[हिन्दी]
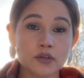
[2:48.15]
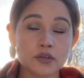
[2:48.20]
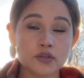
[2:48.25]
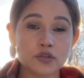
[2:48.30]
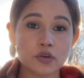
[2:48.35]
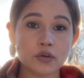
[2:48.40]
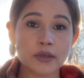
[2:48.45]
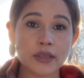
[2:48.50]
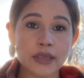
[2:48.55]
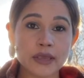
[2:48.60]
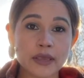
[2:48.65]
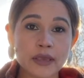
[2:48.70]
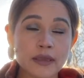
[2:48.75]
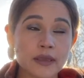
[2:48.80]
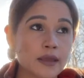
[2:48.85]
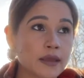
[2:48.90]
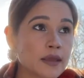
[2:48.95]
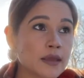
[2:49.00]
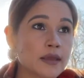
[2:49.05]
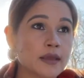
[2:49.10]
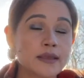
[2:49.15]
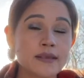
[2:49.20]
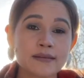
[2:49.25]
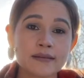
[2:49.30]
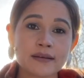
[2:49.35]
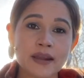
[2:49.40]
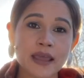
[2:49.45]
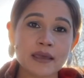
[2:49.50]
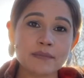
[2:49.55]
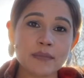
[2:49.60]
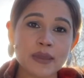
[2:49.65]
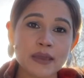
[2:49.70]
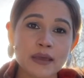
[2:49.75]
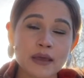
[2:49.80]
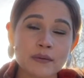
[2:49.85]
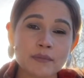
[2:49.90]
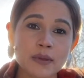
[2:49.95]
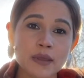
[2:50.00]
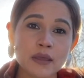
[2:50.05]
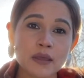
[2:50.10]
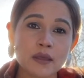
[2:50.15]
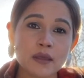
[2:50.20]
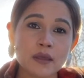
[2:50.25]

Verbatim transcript: जो कि इस टाइमिंग का भी